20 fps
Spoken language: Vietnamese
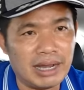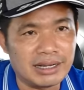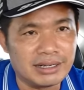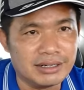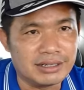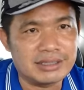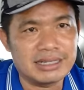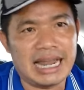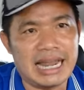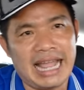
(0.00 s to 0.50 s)

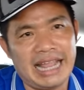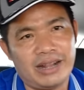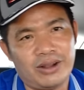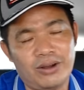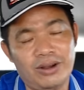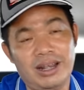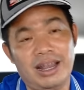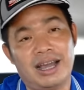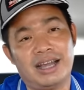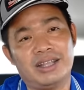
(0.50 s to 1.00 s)
ngược lại
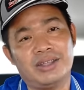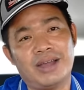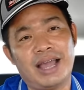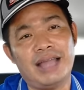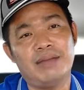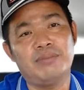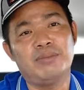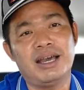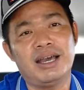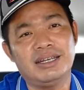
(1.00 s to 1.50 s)
có lợi cho
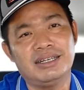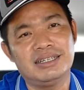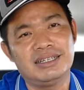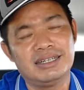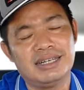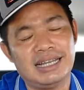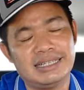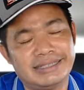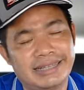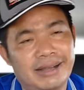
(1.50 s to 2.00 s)
hai bên
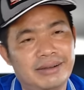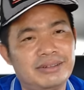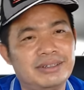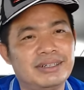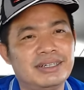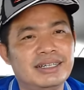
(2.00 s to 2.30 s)
là sao